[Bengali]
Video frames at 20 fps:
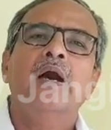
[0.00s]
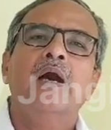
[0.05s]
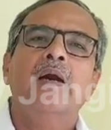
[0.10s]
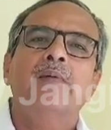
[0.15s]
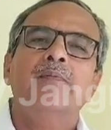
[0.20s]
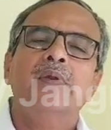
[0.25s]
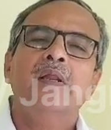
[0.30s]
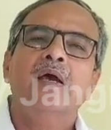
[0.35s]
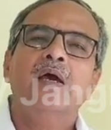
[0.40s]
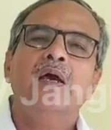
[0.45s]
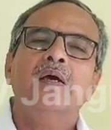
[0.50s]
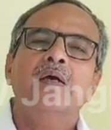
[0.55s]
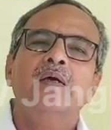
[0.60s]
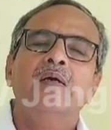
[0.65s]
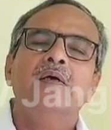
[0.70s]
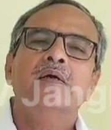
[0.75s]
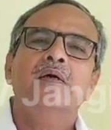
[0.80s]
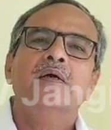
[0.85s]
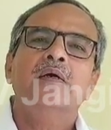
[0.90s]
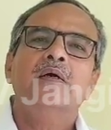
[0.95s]
আমরা
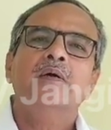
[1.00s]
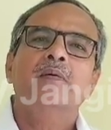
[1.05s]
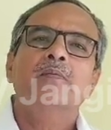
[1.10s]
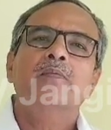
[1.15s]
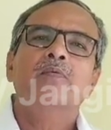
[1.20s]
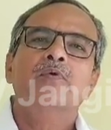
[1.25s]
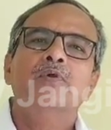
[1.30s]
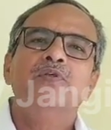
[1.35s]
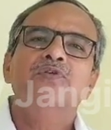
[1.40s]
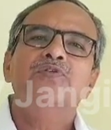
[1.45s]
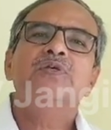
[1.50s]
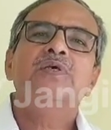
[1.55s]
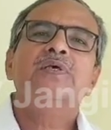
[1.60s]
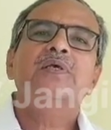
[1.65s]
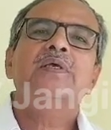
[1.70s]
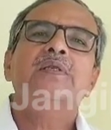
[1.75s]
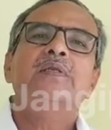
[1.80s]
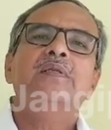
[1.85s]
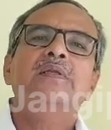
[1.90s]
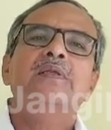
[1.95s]

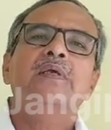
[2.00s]
পুলিশের